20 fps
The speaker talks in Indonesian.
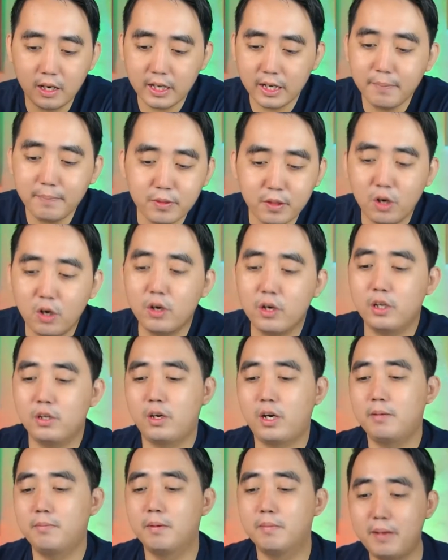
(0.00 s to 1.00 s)
kripto gitu
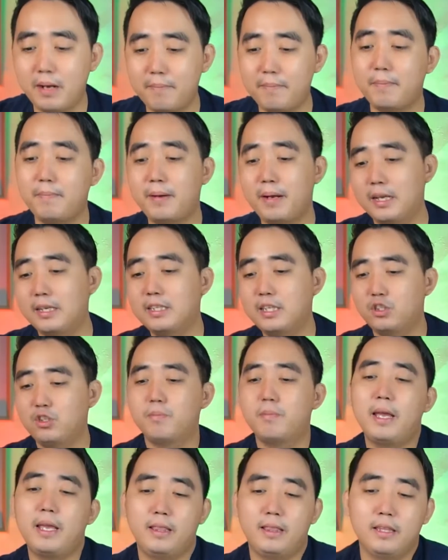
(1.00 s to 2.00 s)
kan beberapa pernah saya
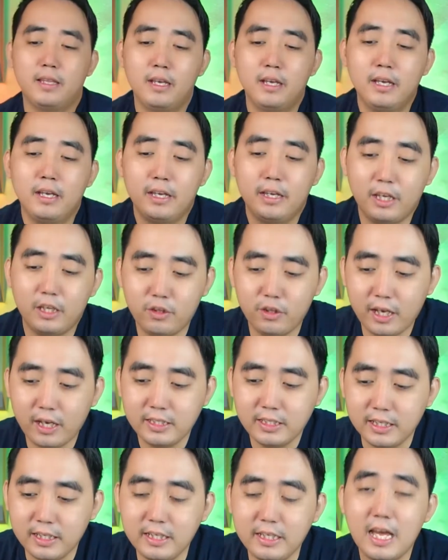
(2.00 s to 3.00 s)
cobain gitu ya
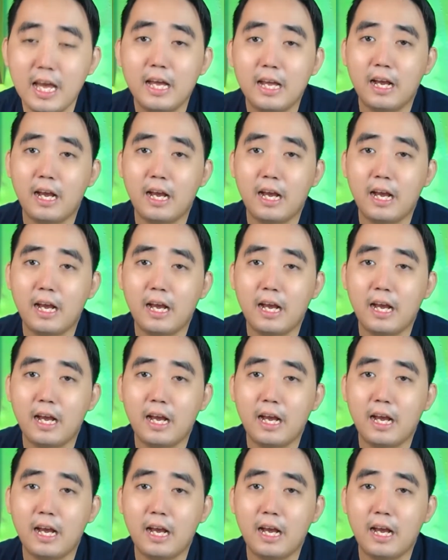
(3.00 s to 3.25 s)
jadi da,